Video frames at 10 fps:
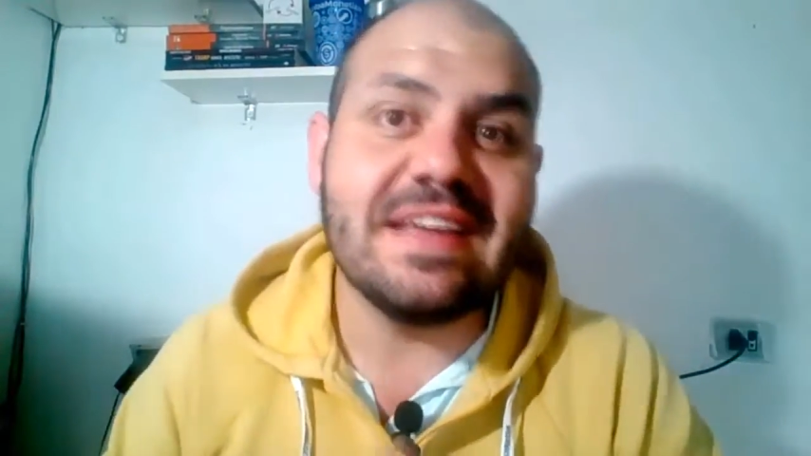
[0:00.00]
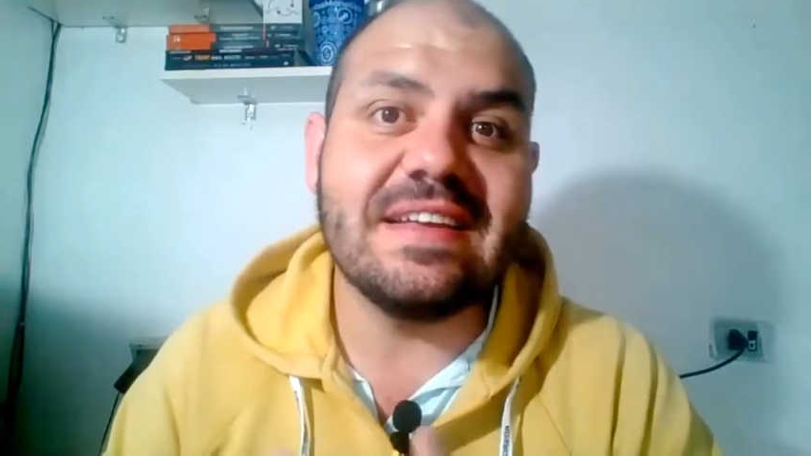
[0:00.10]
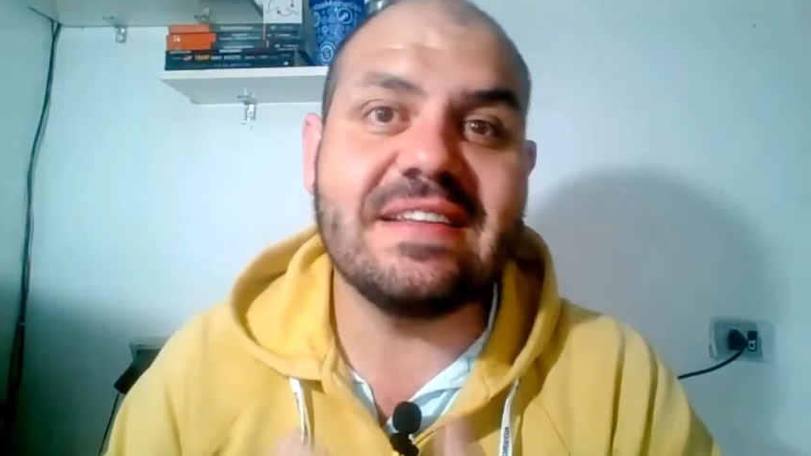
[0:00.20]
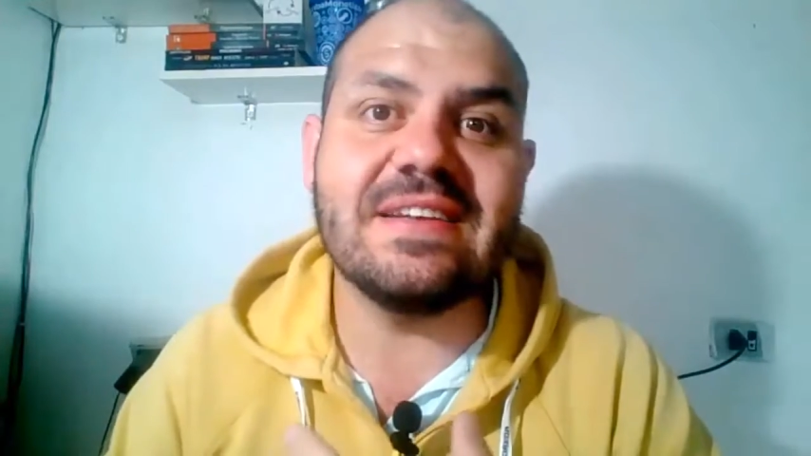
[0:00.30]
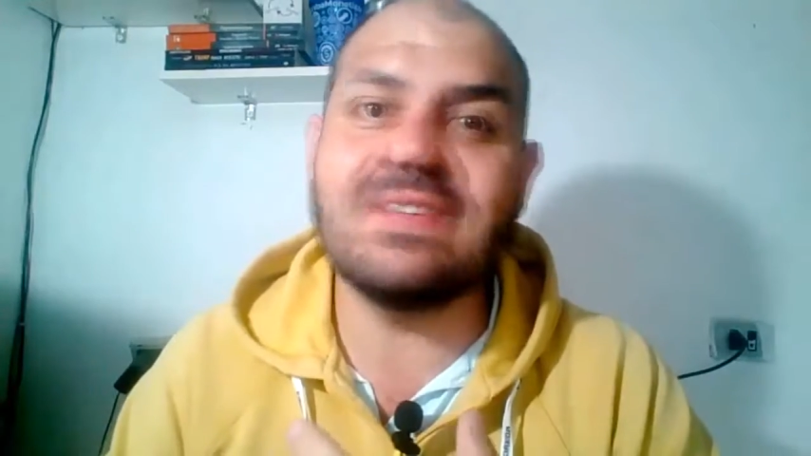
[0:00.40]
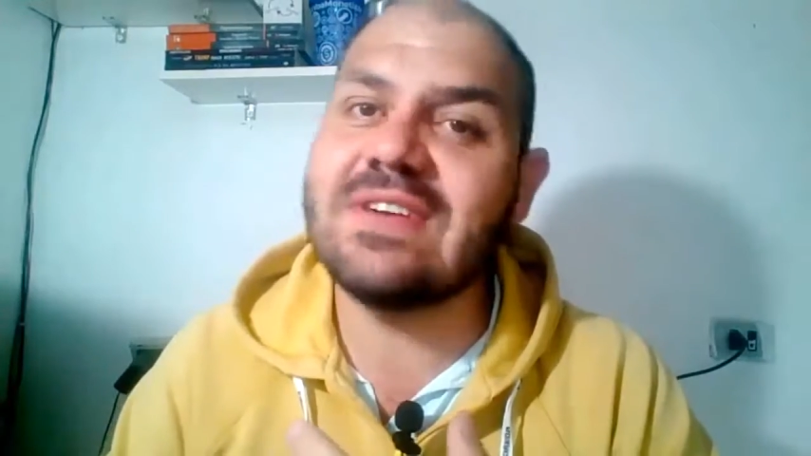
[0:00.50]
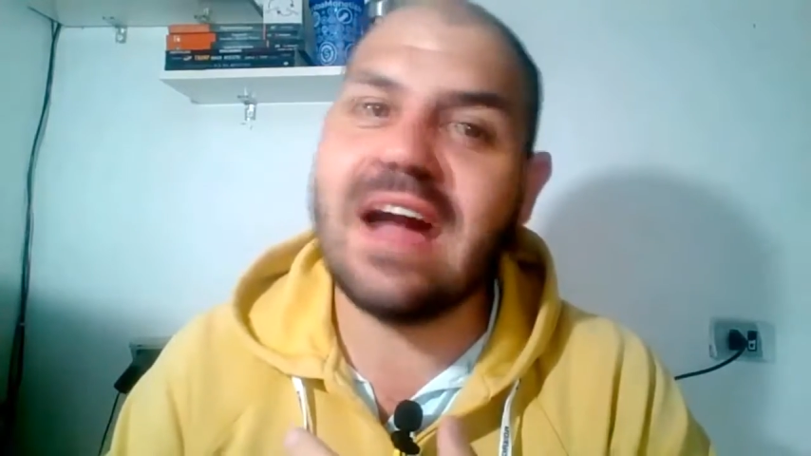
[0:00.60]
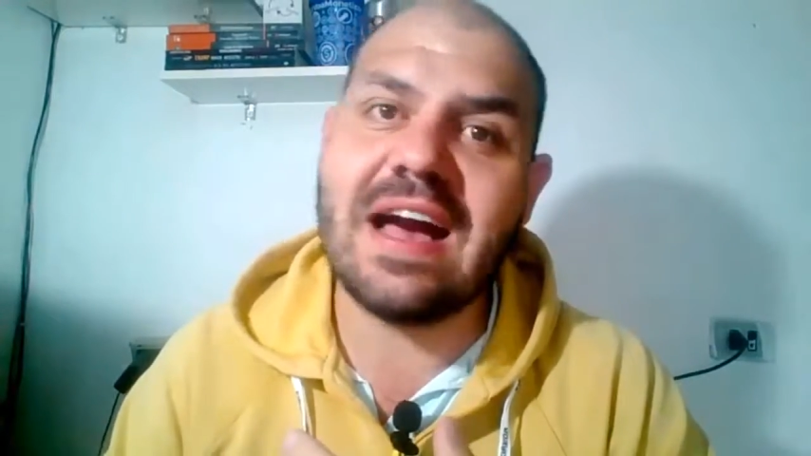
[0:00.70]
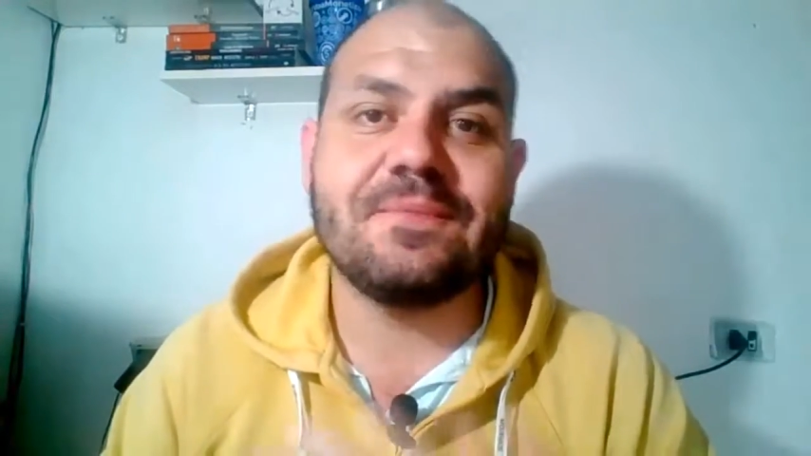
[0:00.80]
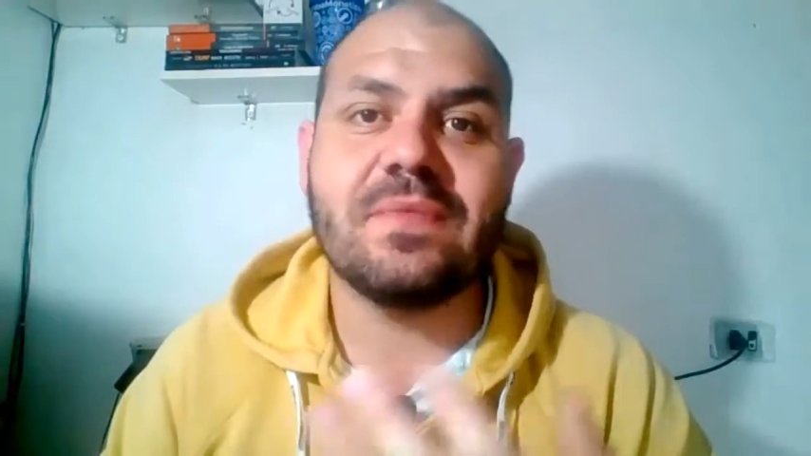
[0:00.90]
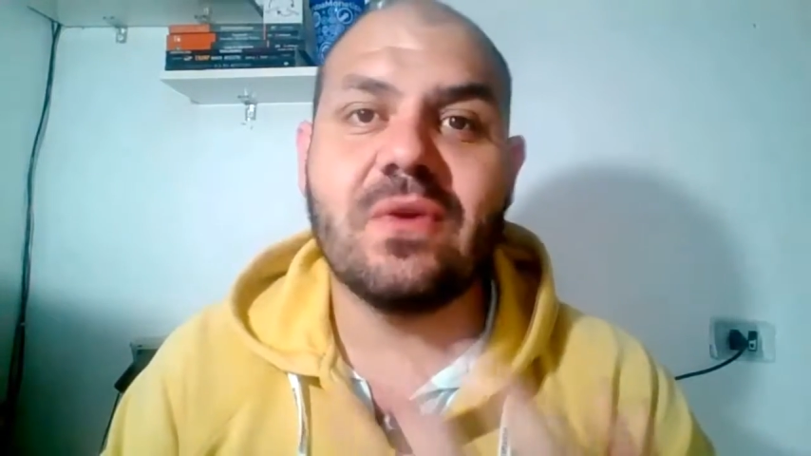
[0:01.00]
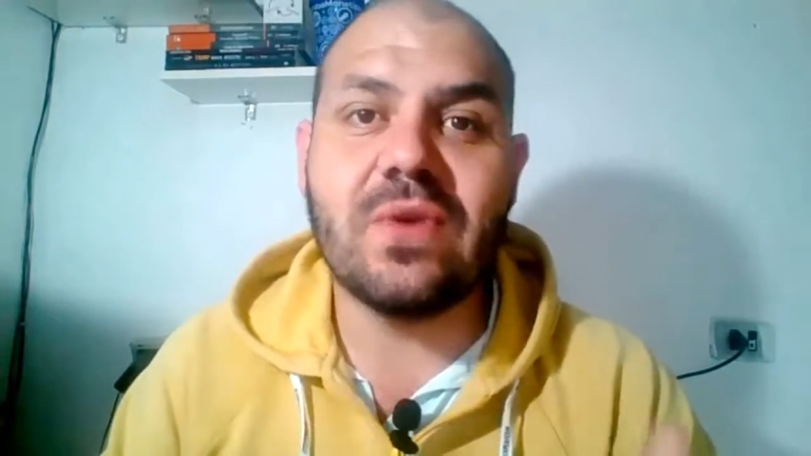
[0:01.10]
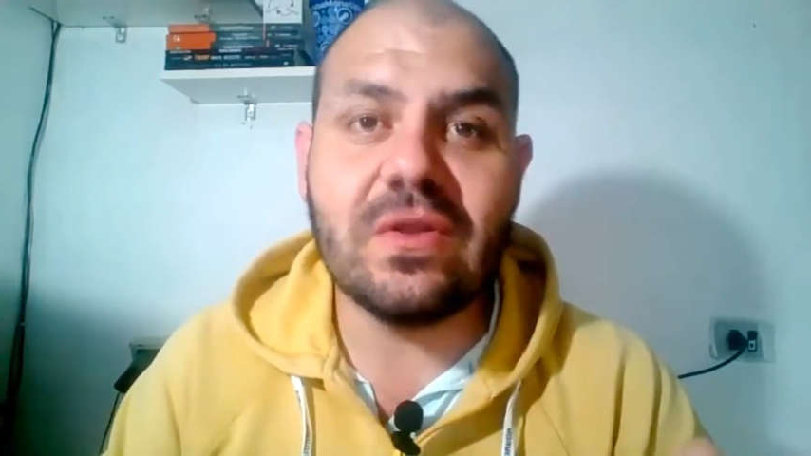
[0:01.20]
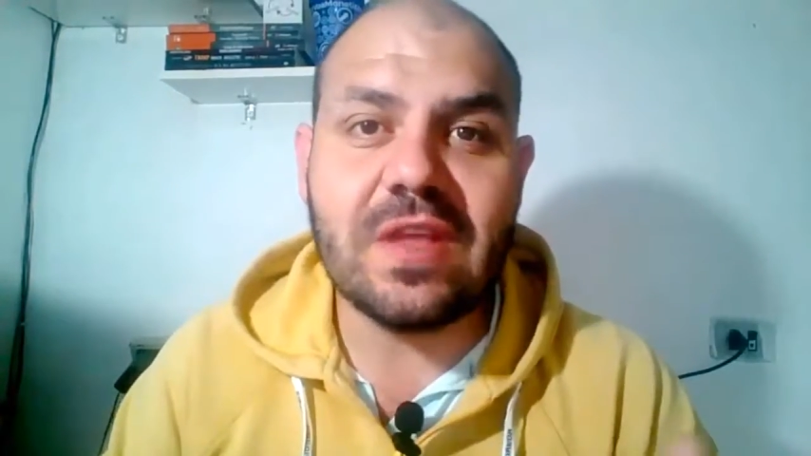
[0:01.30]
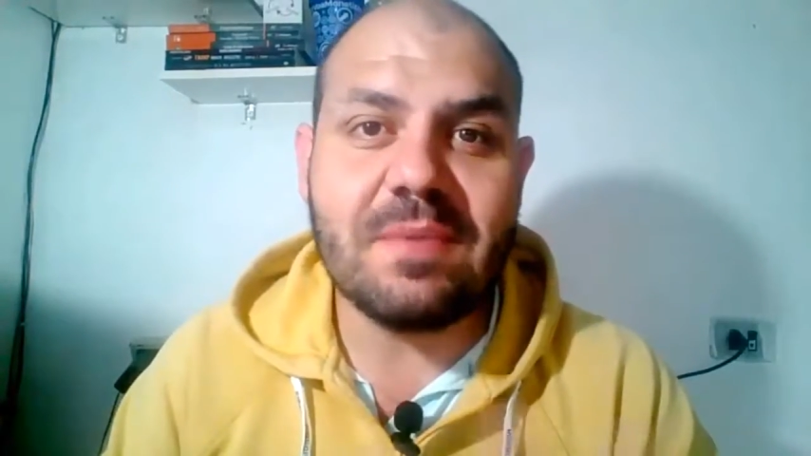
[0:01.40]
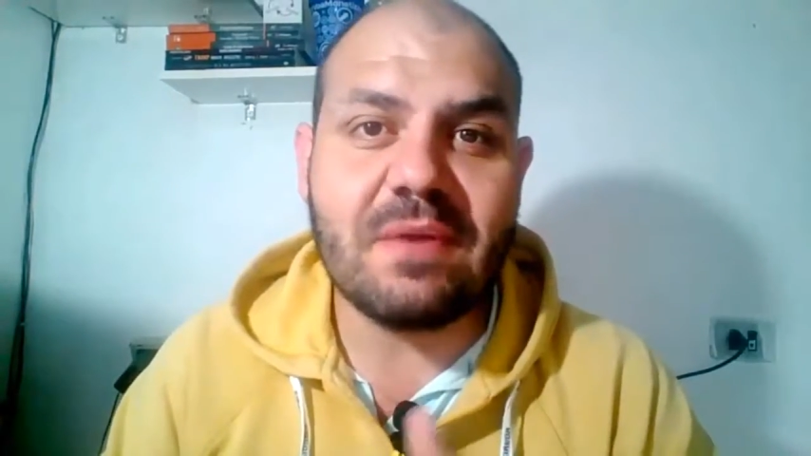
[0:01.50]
Então, cara, o que eu tenho para